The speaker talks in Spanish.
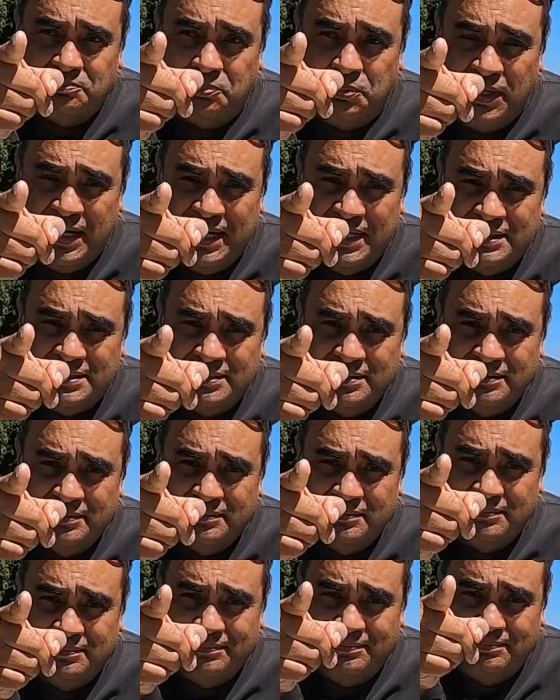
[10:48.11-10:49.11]
Pues
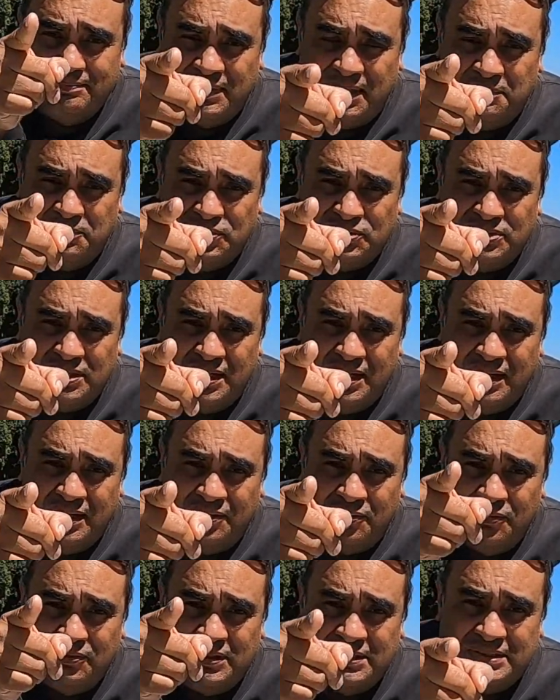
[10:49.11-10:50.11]
vamos a
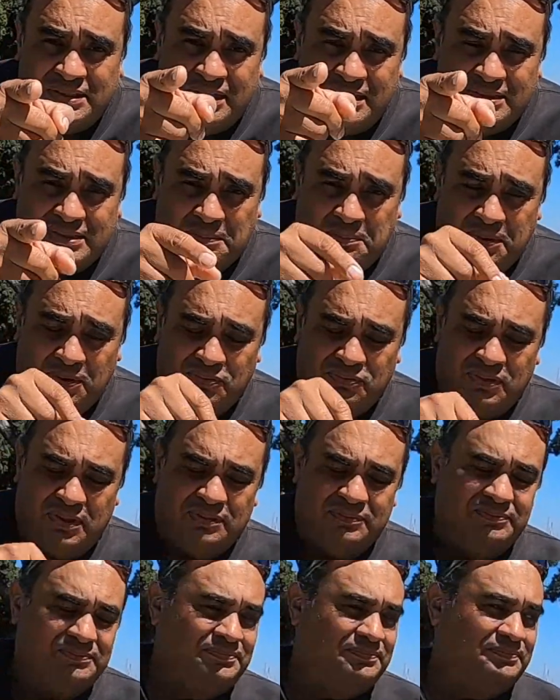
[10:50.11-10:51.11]
contestar esta pregunta.